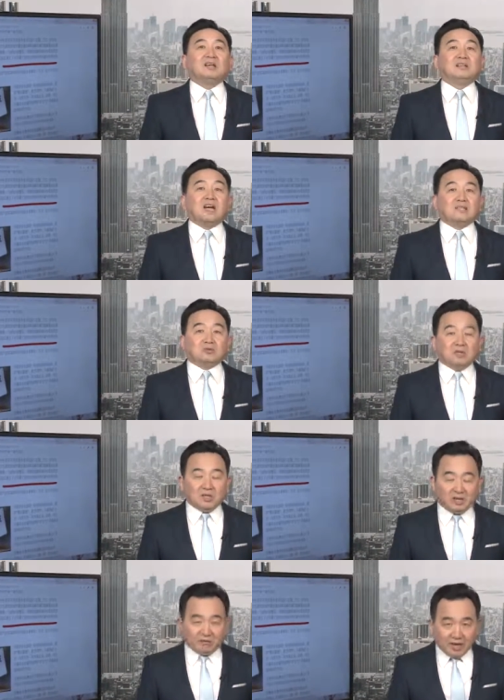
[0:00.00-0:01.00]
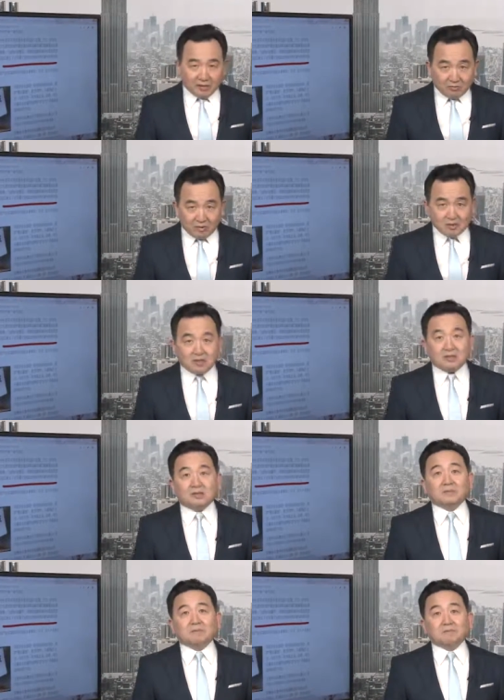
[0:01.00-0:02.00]
那就另外一回事儿，
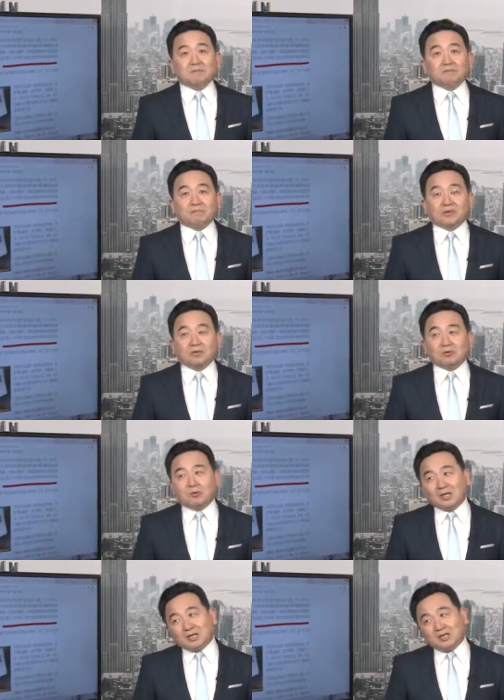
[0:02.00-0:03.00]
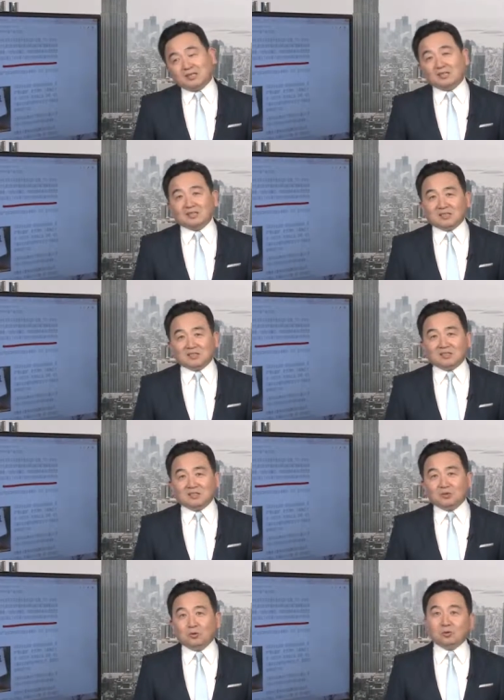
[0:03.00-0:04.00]
所以，
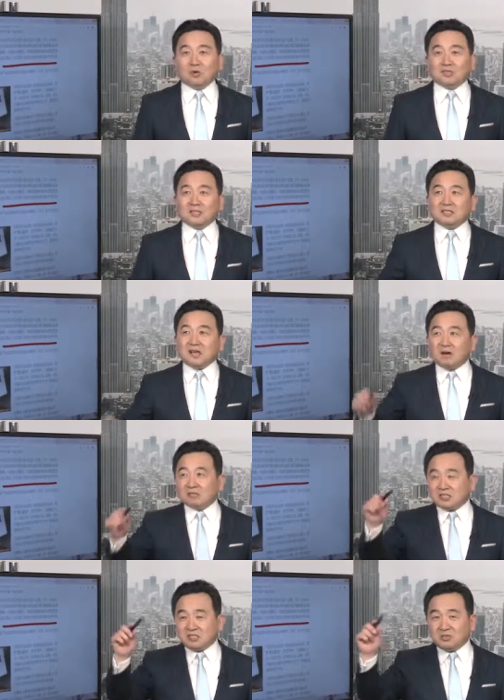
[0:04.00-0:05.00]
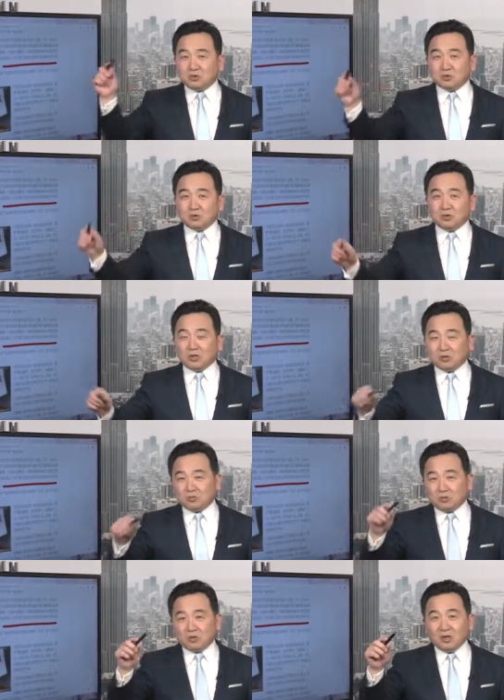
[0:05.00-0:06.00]
如果真到了始终，最后
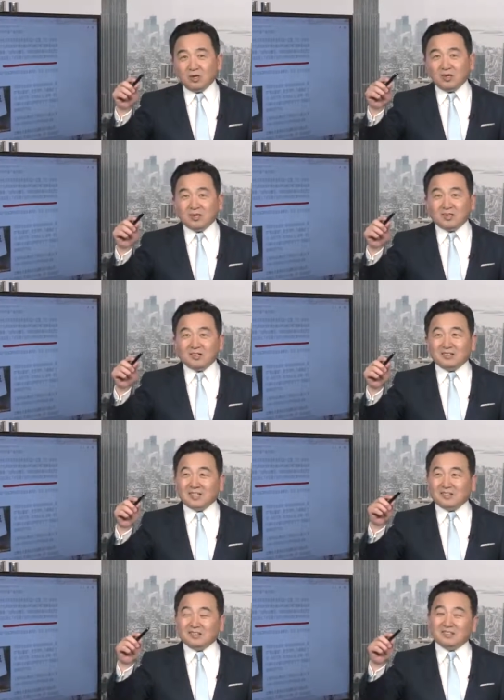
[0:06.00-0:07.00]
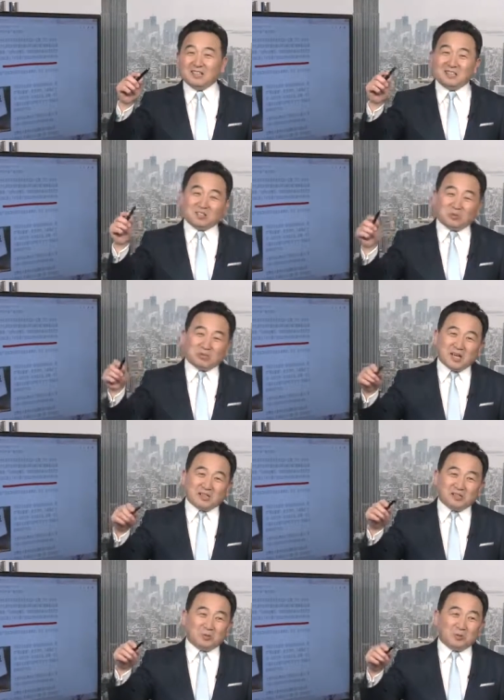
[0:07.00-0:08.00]
人人走向
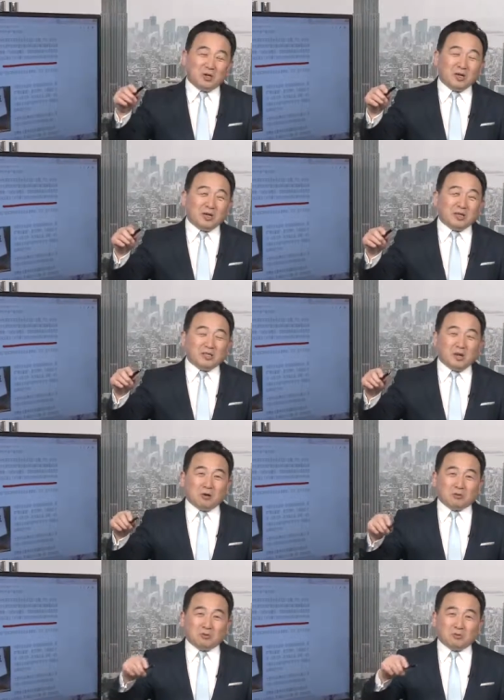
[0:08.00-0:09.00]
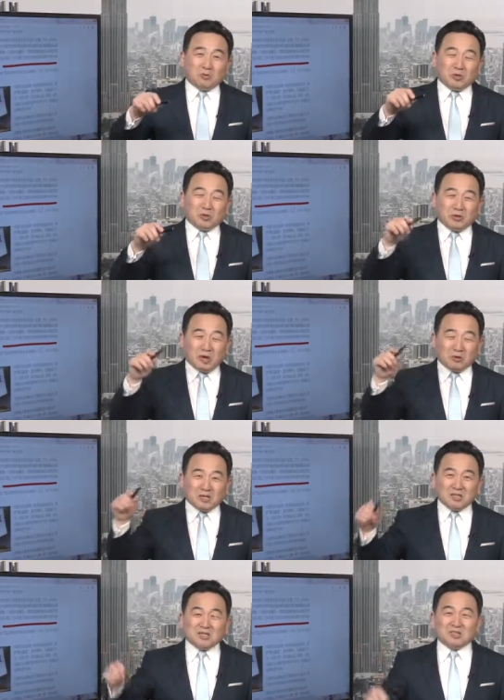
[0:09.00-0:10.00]
一种要绝对要
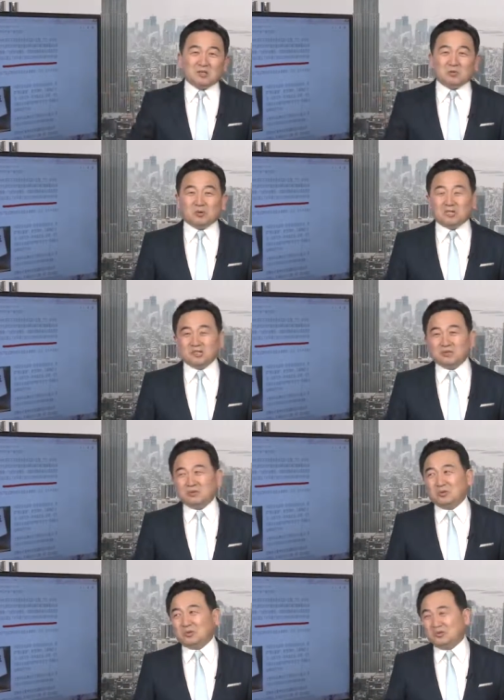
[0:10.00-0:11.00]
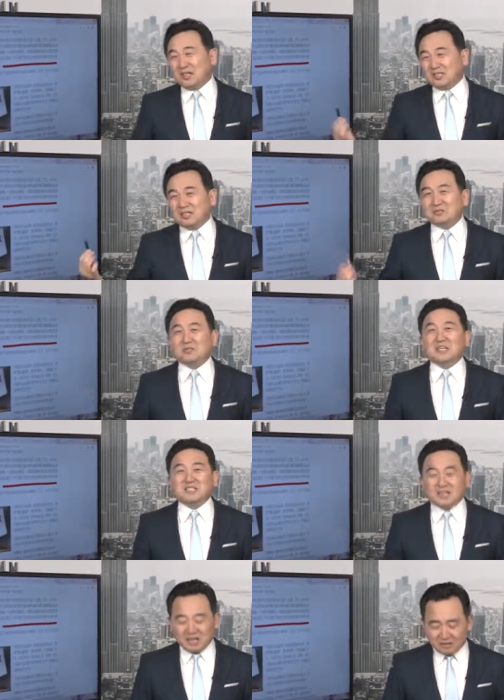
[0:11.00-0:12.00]
更新的过程的时候，那这种现
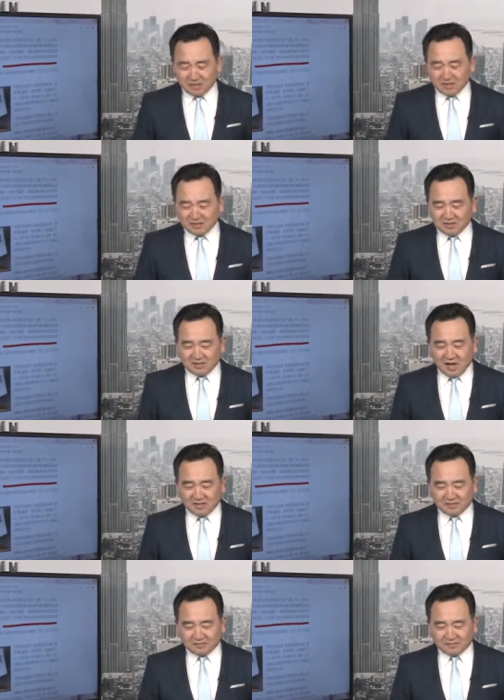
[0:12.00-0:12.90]
象也变自然了。